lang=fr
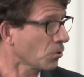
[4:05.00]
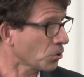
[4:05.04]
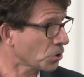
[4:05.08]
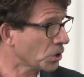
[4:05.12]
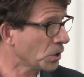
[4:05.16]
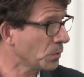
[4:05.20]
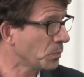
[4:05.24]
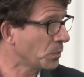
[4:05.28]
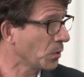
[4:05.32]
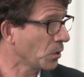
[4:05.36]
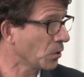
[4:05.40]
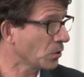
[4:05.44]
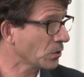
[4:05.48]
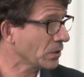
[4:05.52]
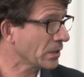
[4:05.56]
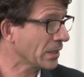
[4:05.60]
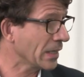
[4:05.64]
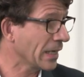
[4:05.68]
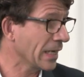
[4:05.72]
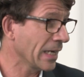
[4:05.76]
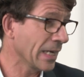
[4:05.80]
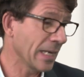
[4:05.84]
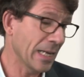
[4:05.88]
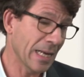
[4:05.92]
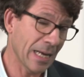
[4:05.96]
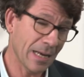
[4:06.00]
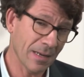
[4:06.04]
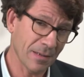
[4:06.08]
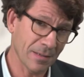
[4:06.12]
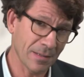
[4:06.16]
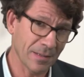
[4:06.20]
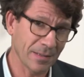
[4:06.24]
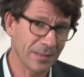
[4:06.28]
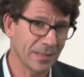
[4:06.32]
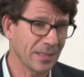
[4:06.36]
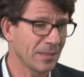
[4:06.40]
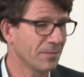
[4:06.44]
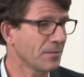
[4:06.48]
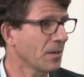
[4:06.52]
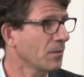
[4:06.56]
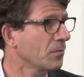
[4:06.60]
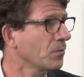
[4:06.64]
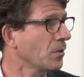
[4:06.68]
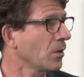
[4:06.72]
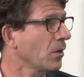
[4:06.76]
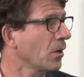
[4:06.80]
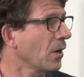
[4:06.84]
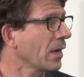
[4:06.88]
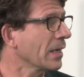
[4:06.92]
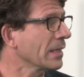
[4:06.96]
j'y pense, et là, il va
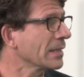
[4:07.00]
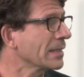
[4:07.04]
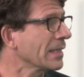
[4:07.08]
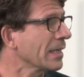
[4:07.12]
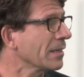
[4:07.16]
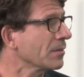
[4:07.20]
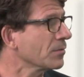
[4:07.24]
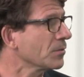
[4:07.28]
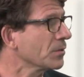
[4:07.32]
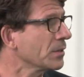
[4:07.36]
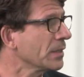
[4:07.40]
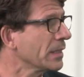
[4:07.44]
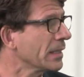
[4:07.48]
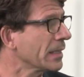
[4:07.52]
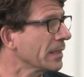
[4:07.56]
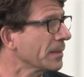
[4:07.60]
falloir intervenir.